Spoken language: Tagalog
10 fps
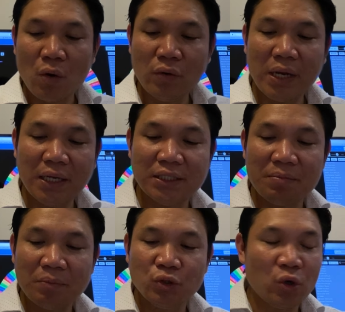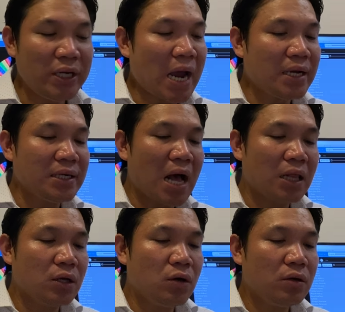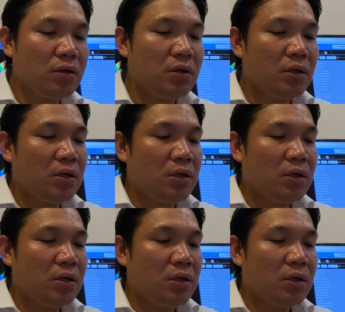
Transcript: Okay, si Ma'am Jolie Ann Galgo.